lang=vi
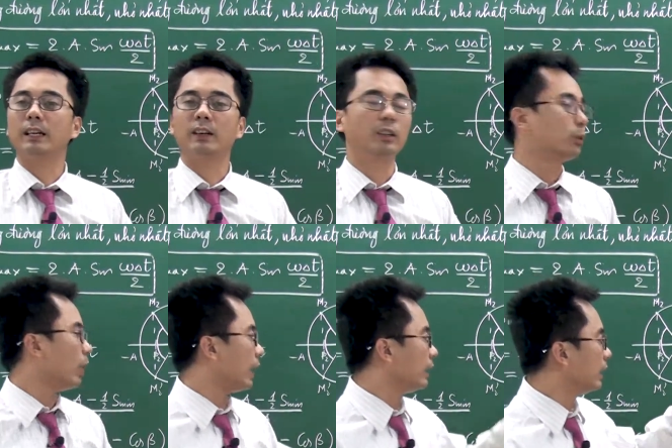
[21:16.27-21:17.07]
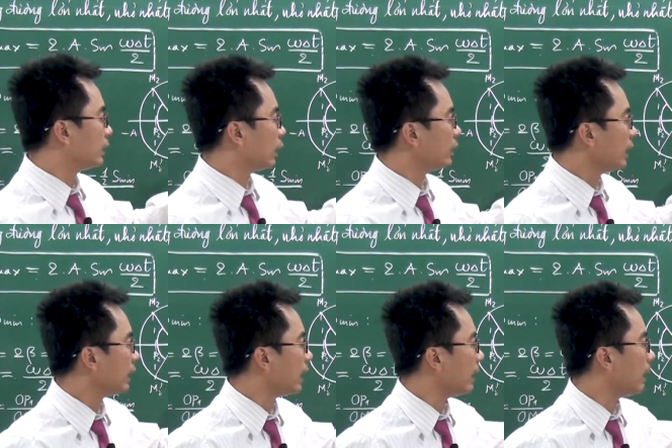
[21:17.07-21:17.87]
còn quãng đường nhỏ nhất
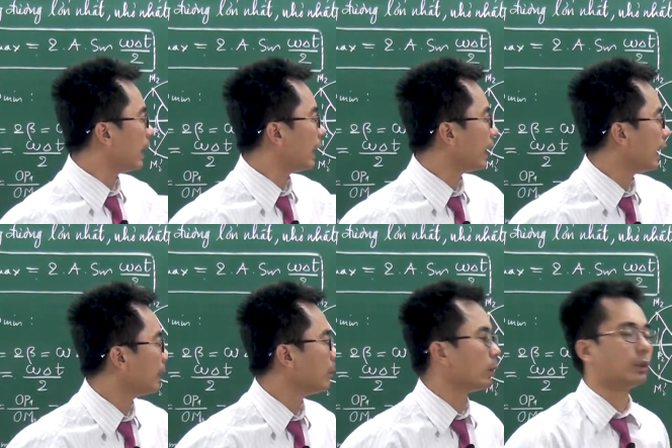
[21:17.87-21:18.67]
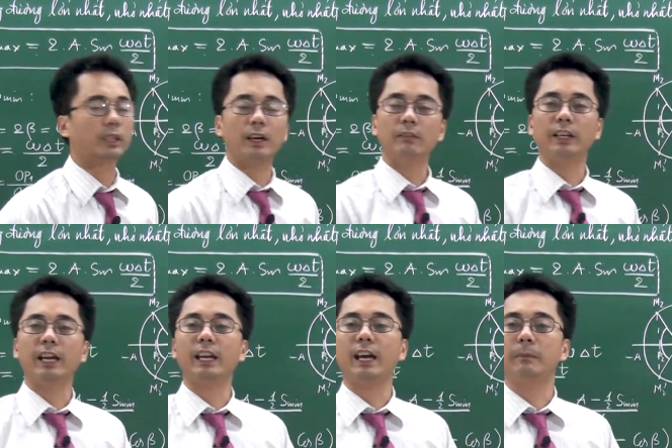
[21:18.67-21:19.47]
là bằng S1 cộng với
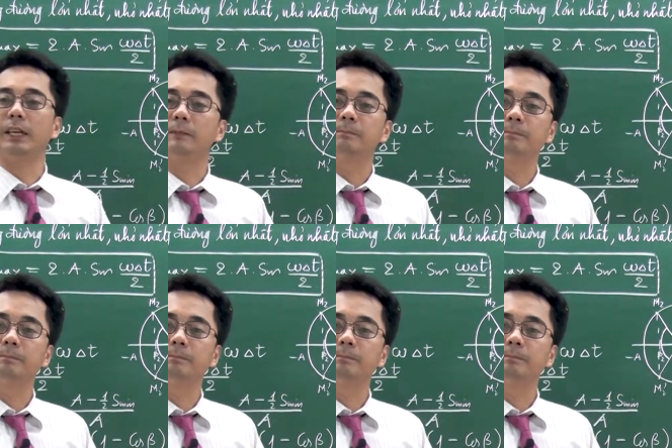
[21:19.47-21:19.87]
S2 min.